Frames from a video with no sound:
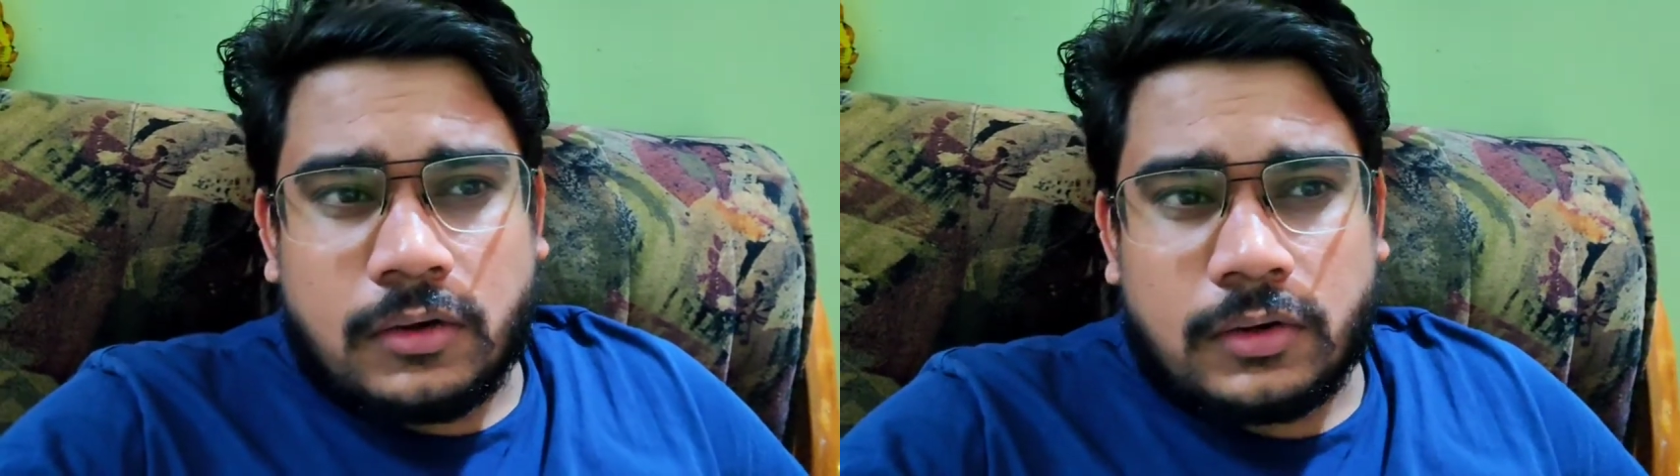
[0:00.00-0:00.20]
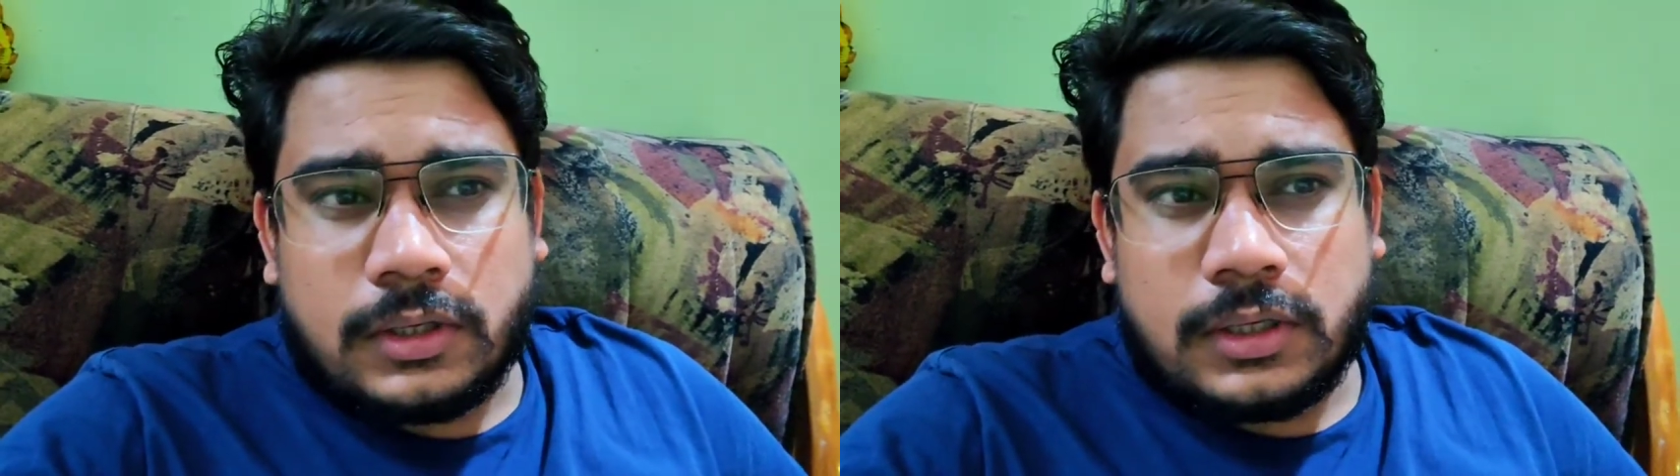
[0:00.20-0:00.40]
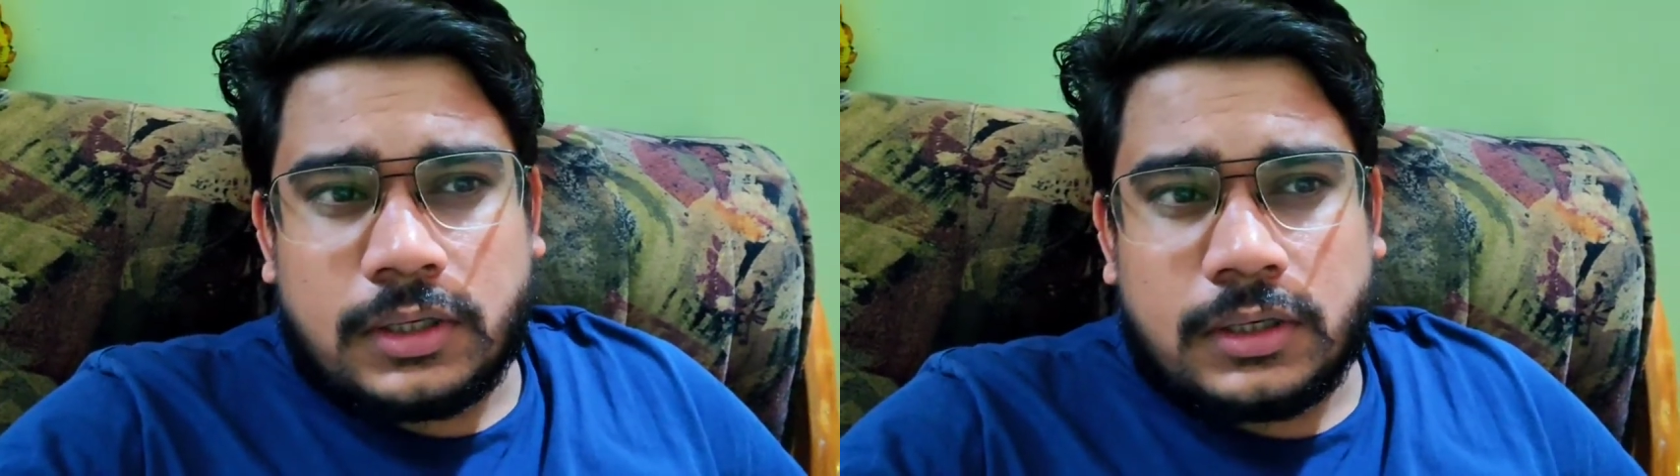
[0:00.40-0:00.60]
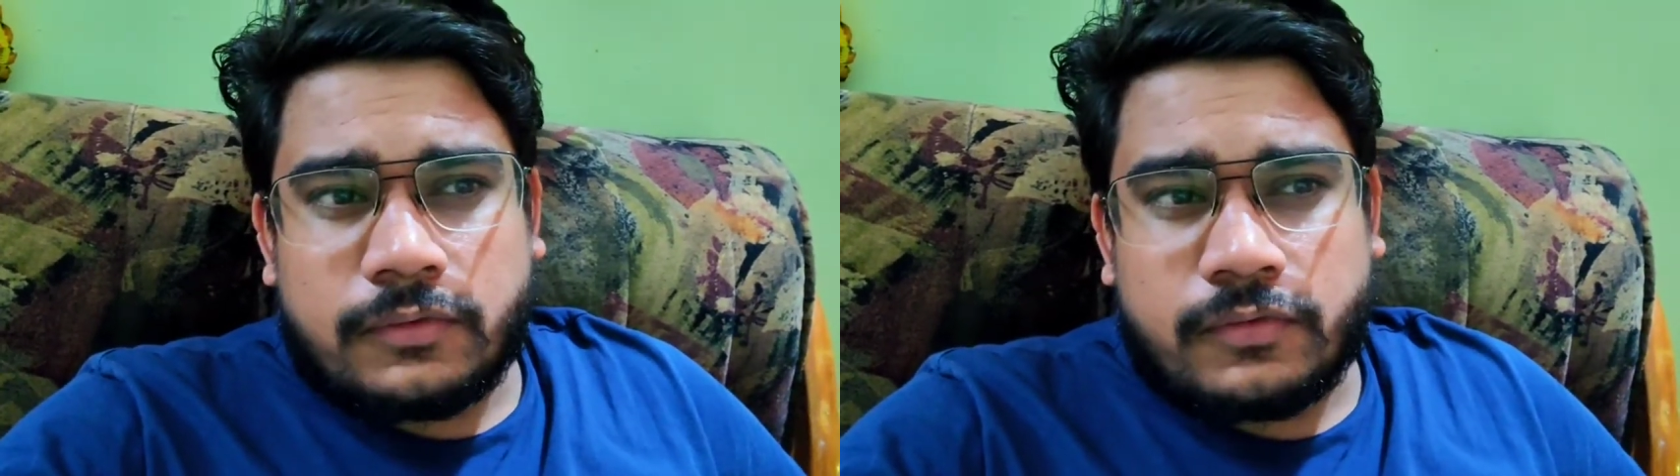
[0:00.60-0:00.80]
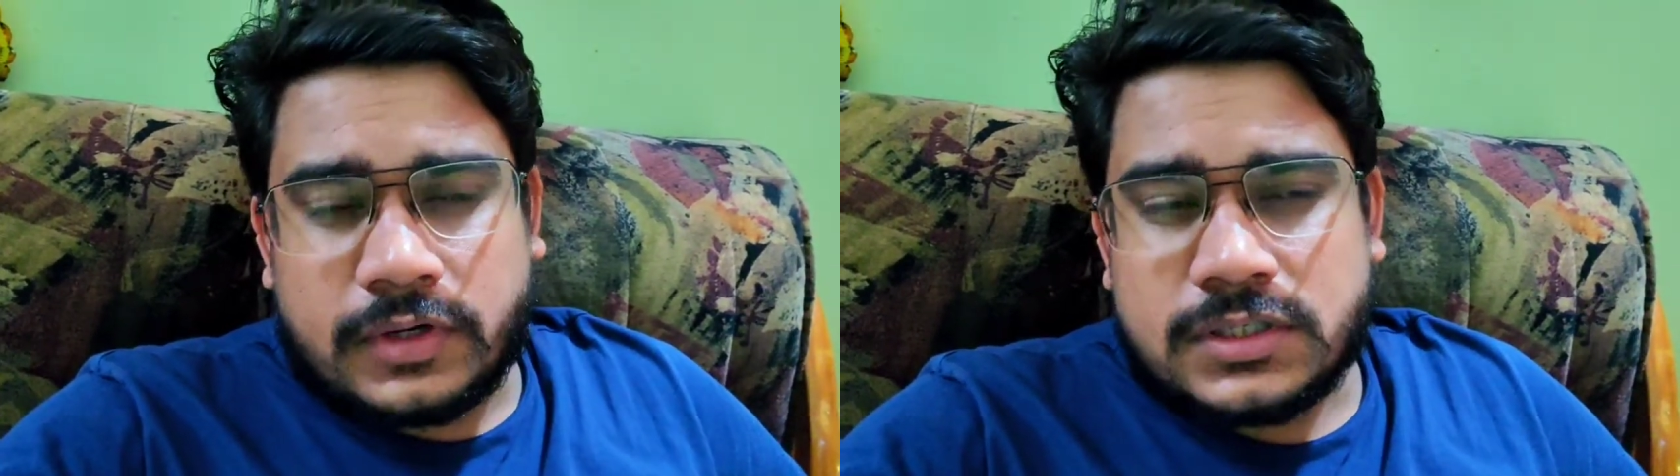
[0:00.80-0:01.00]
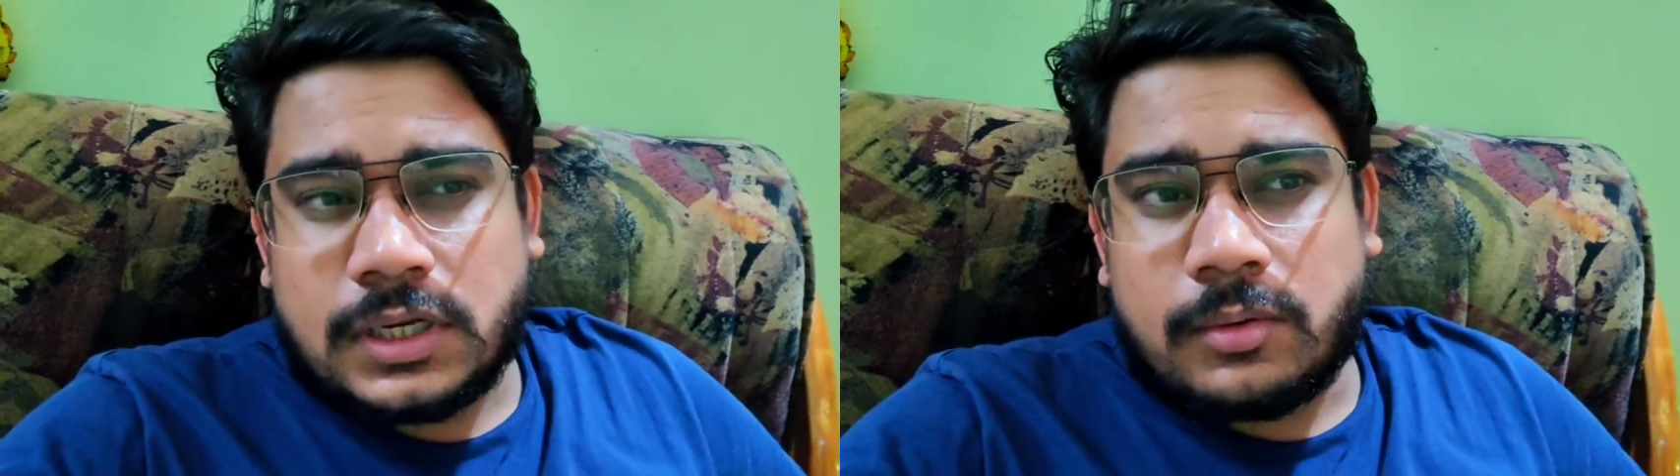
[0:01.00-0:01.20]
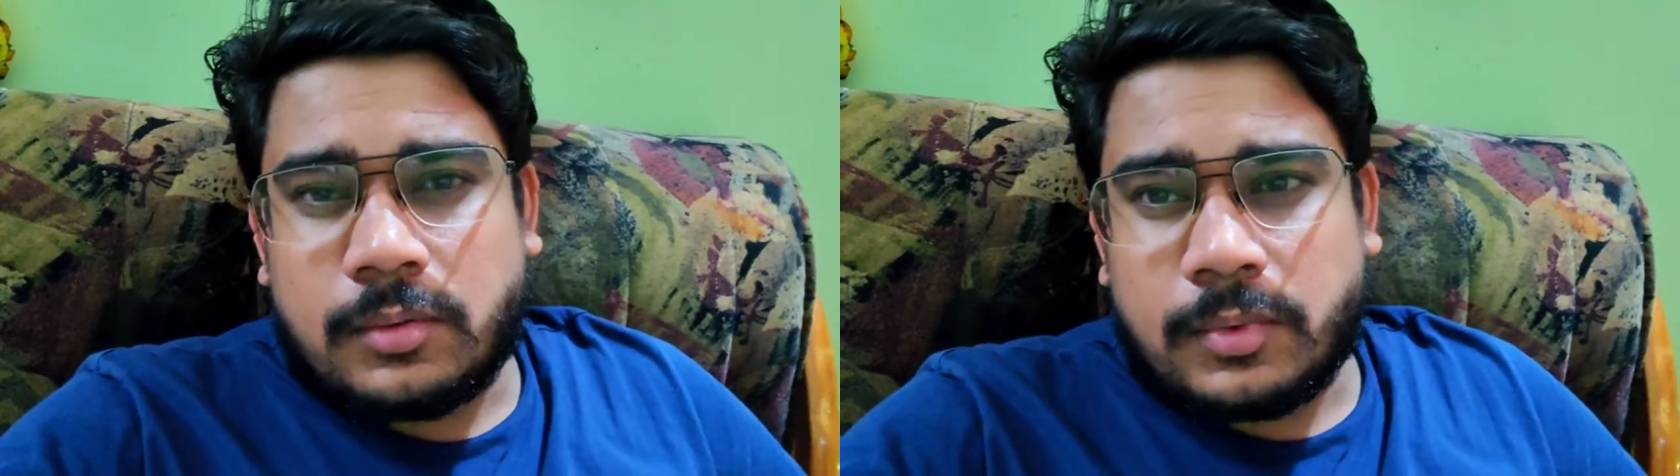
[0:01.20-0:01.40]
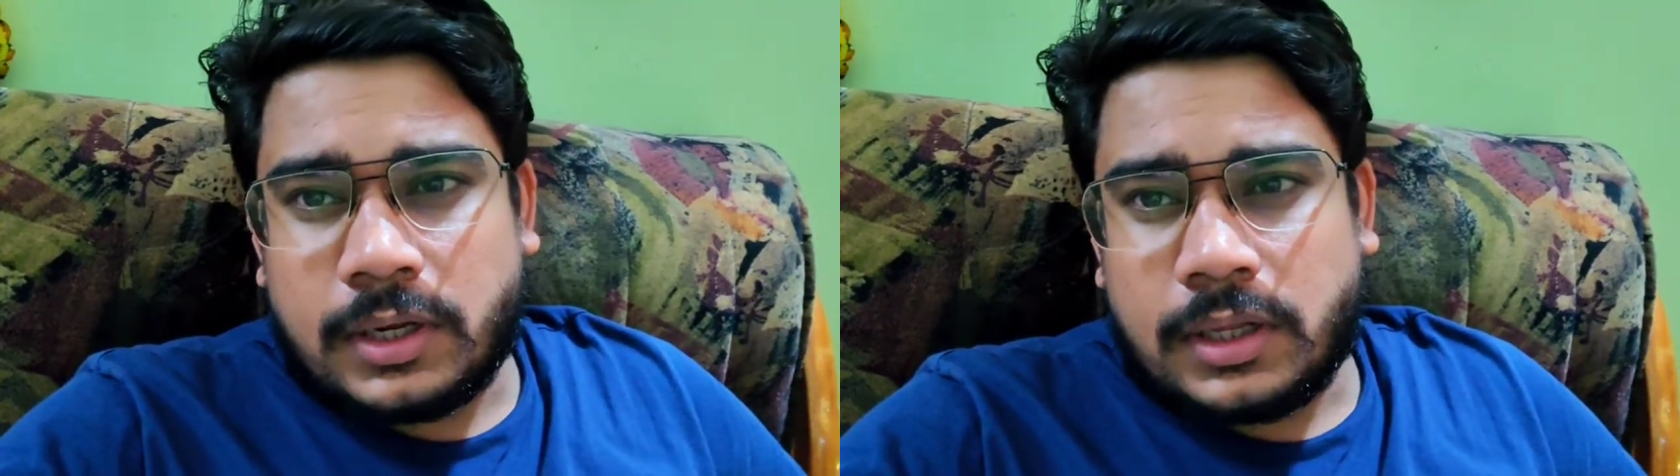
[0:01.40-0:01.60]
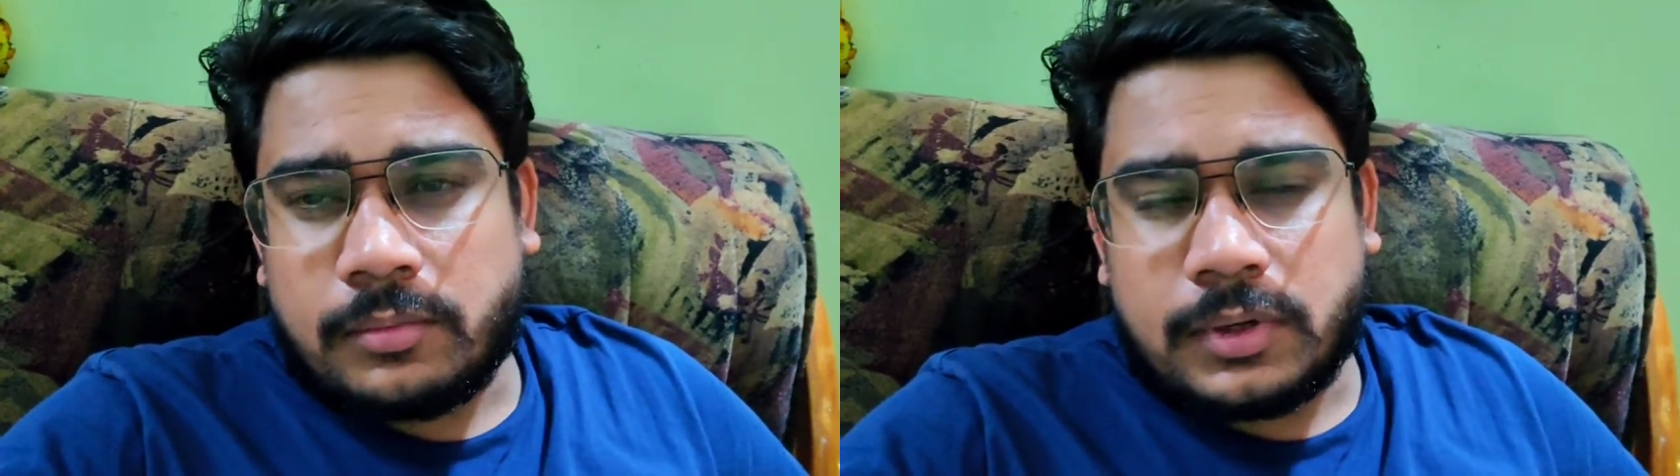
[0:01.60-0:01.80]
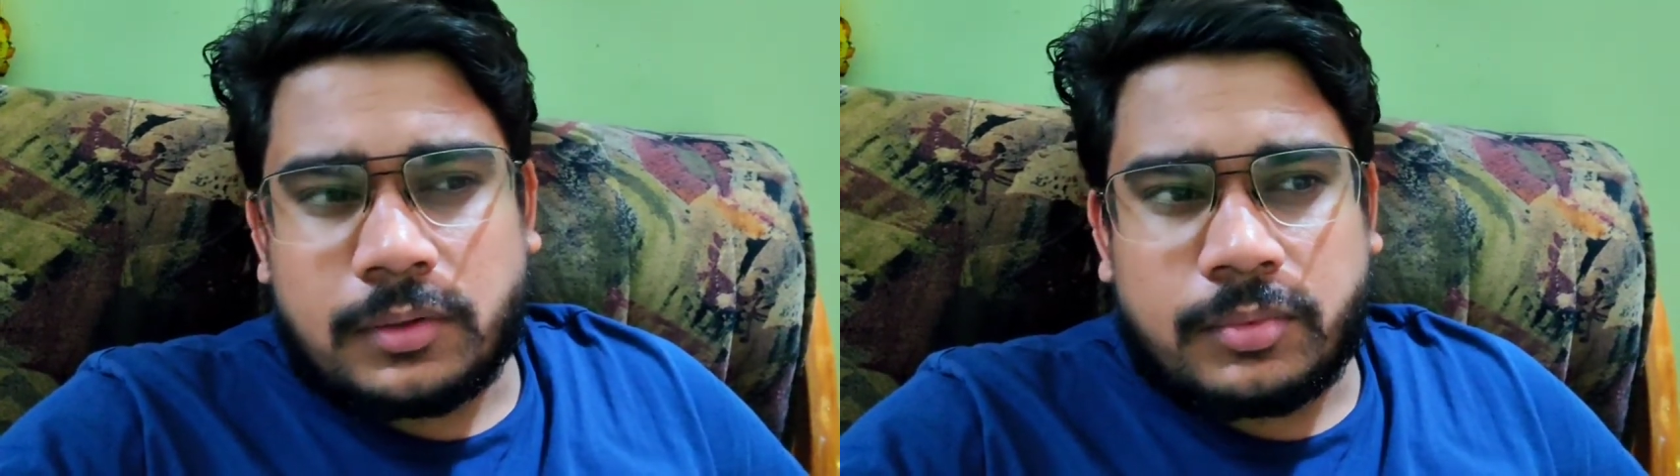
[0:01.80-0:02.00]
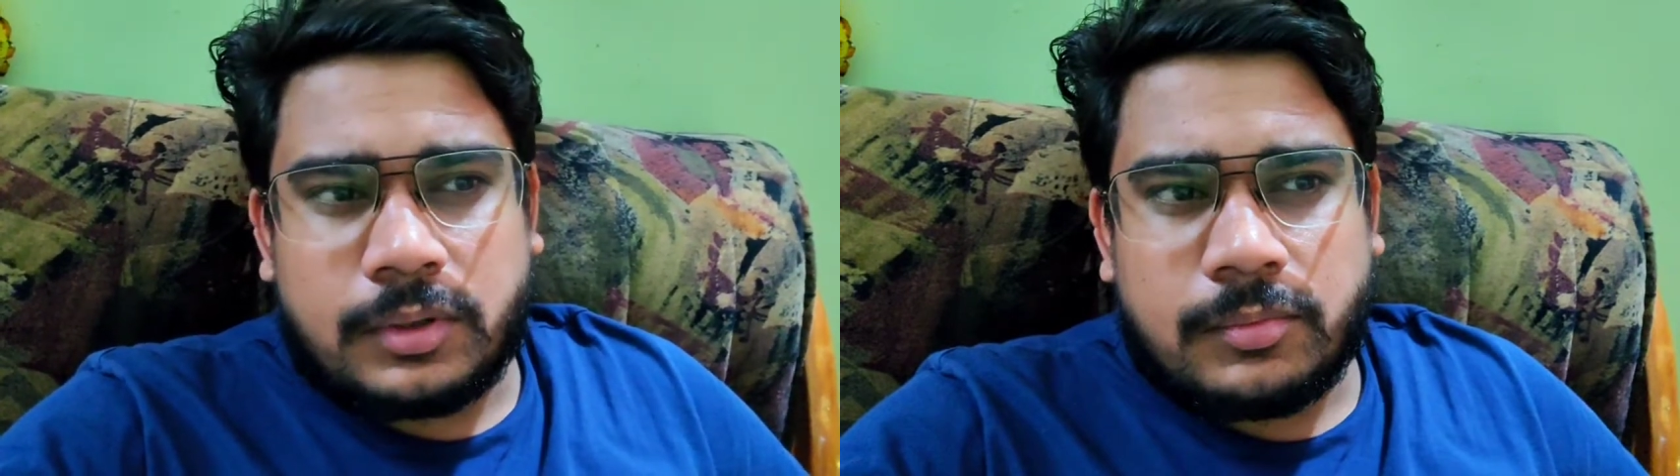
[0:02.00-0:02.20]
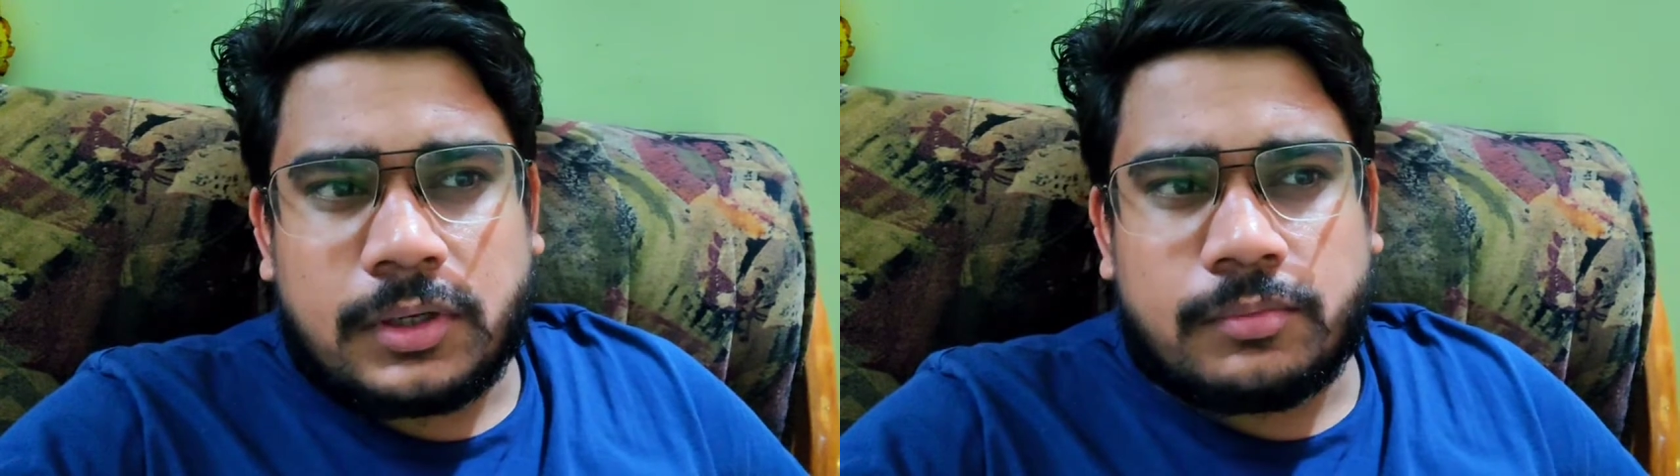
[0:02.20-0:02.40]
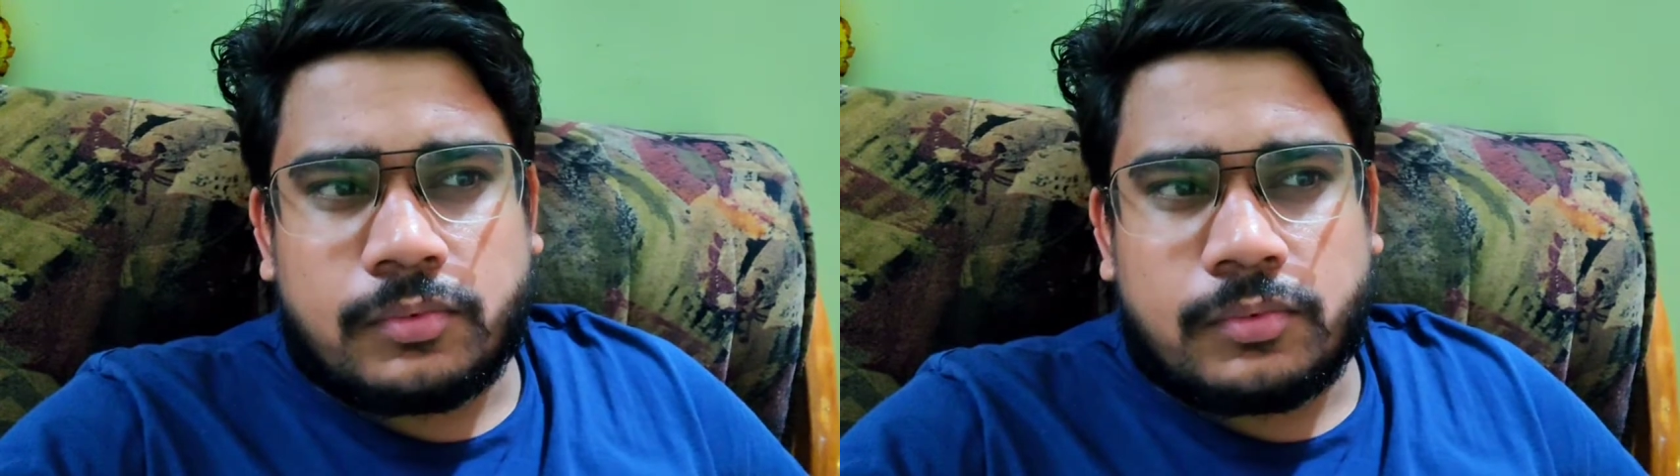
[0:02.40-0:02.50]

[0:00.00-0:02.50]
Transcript: और ये फर्स्ट टाइम है पहले मैं प्रीमियर